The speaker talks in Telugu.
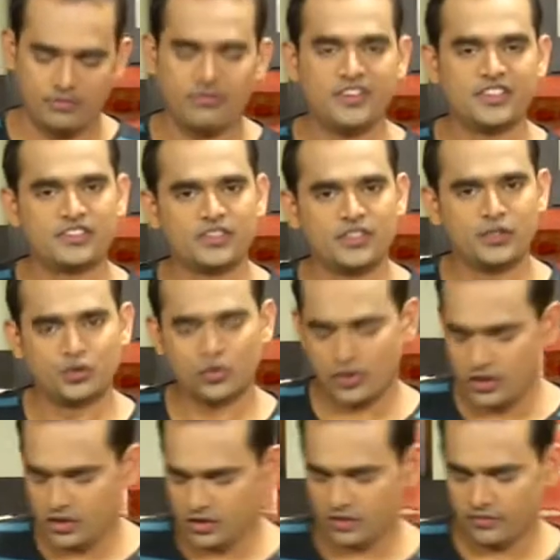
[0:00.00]
విస్క్
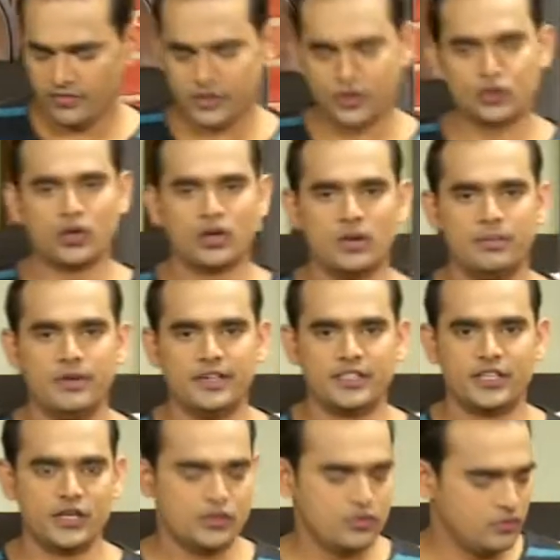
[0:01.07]
తీసుకొని విస్క్తో అయినా బీట్
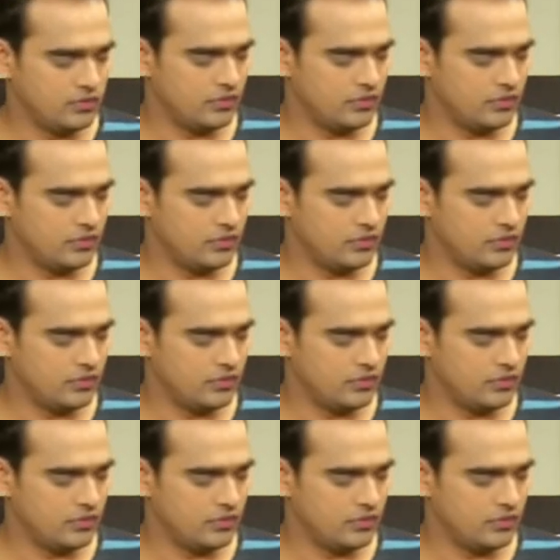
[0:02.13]
చేయొచ్చు